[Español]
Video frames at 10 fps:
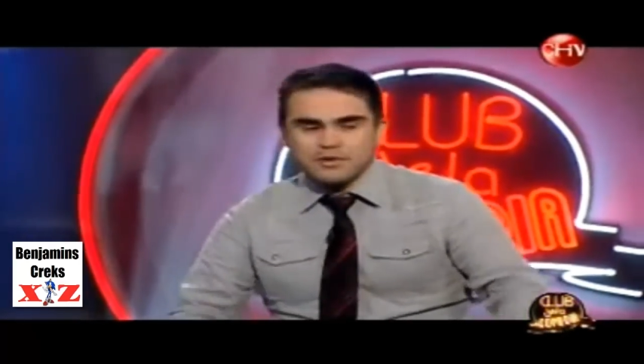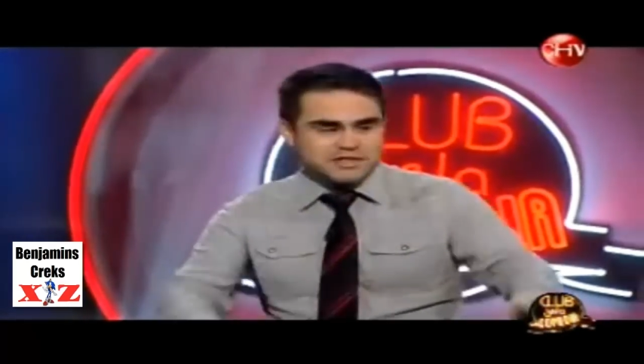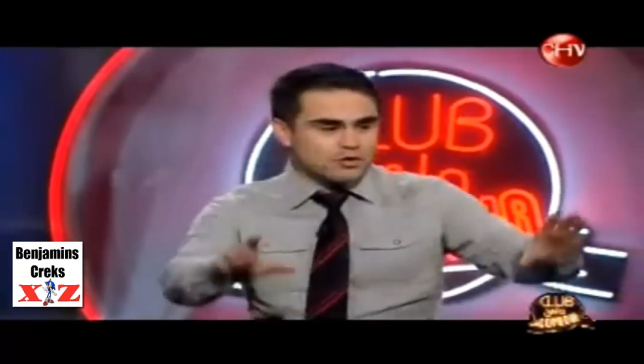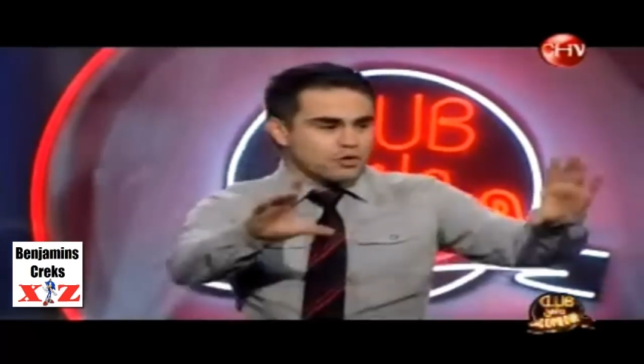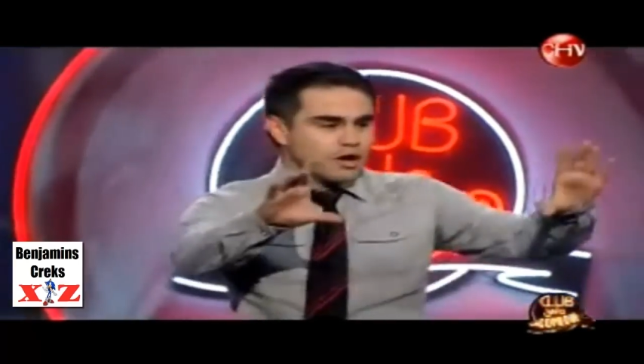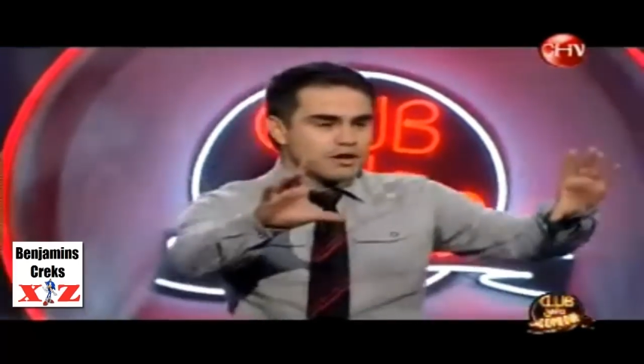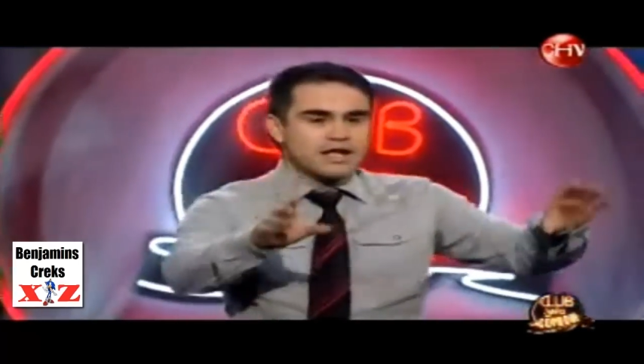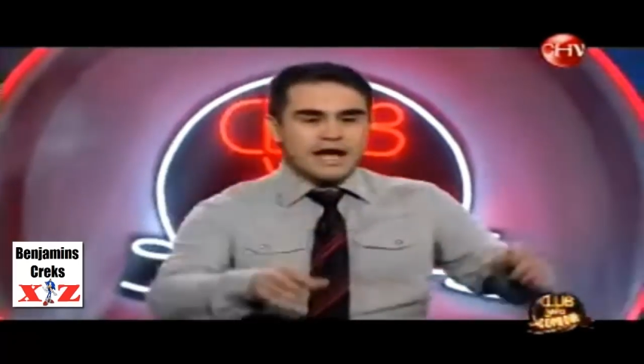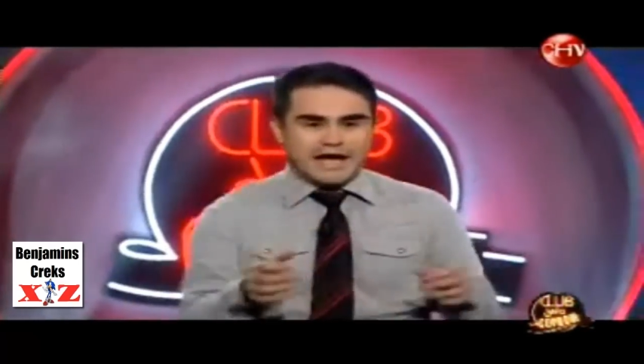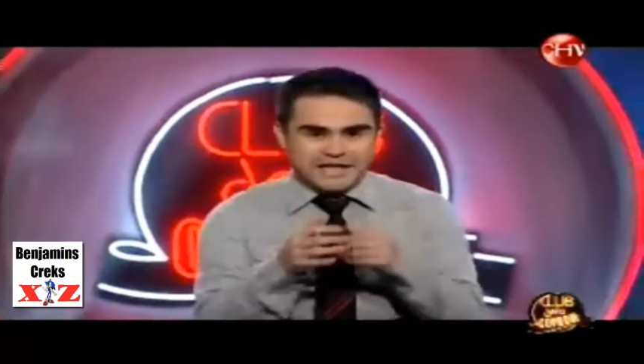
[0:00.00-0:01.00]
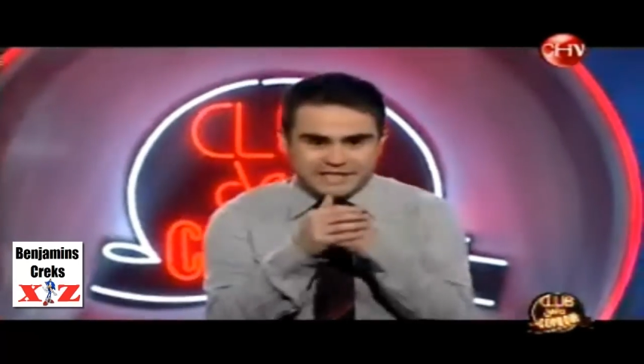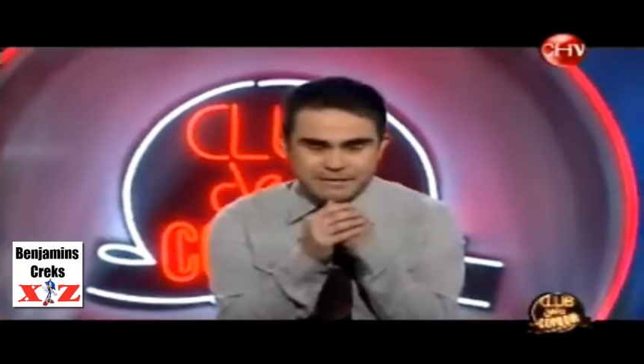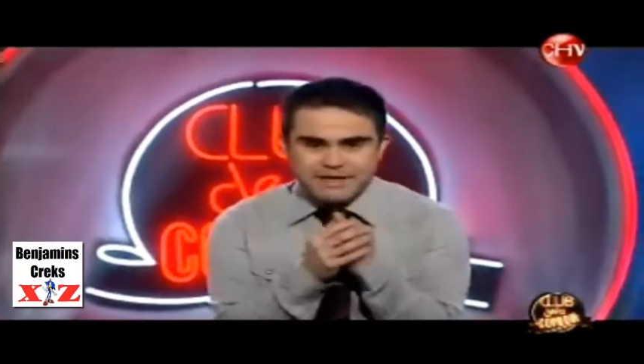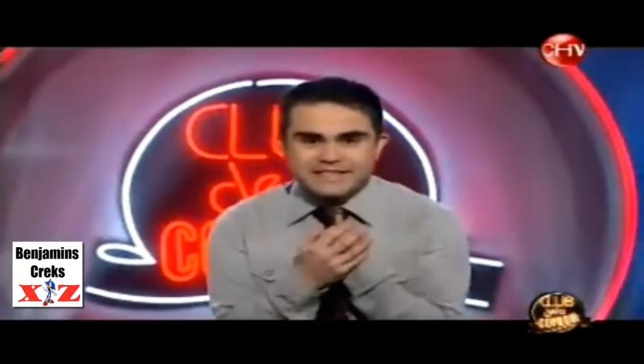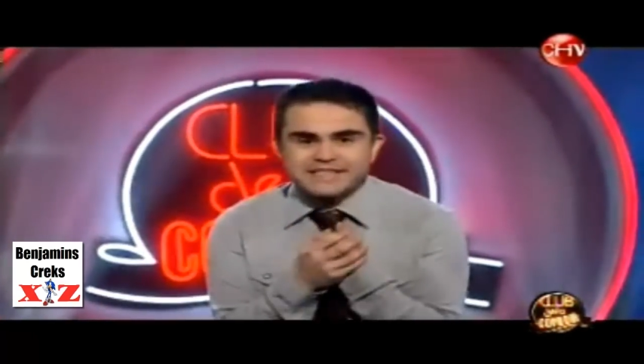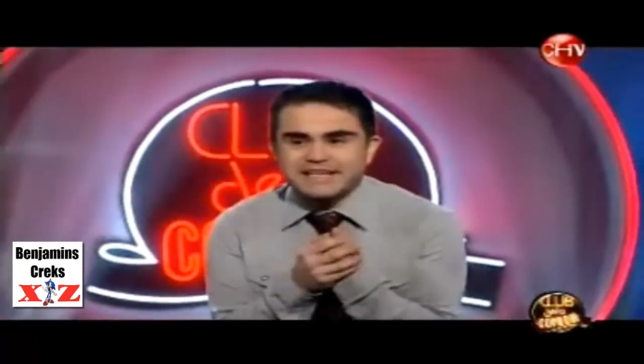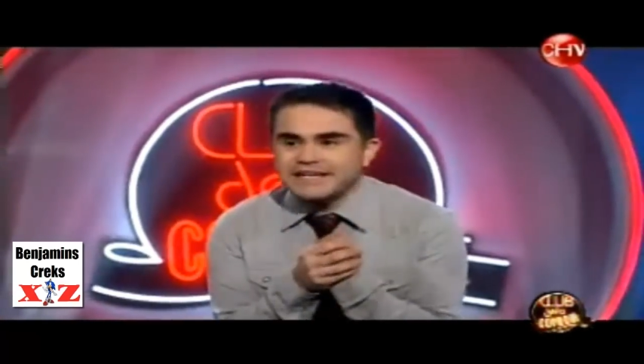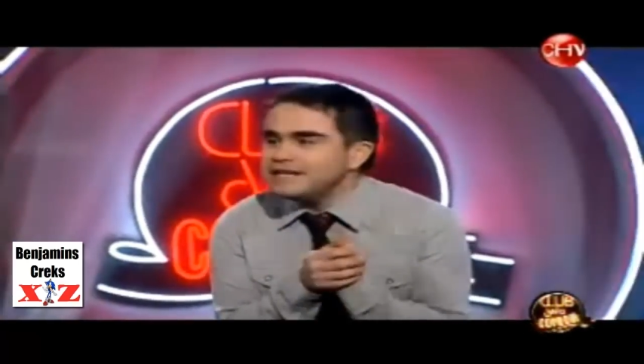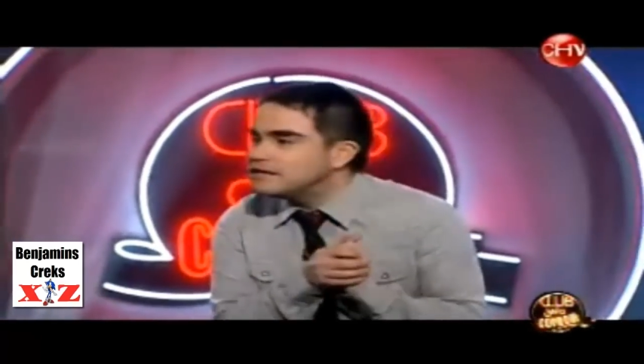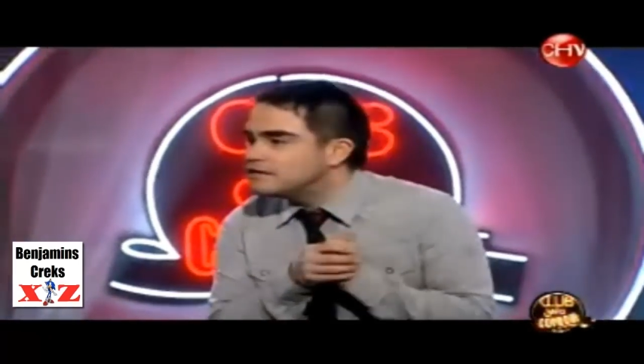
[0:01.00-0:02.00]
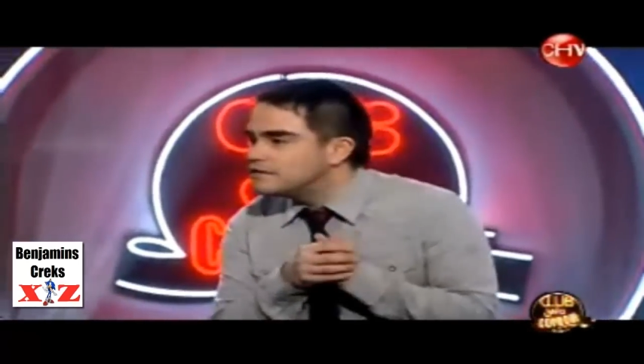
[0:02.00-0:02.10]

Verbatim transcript: muestra un jugador, ahí está Messi.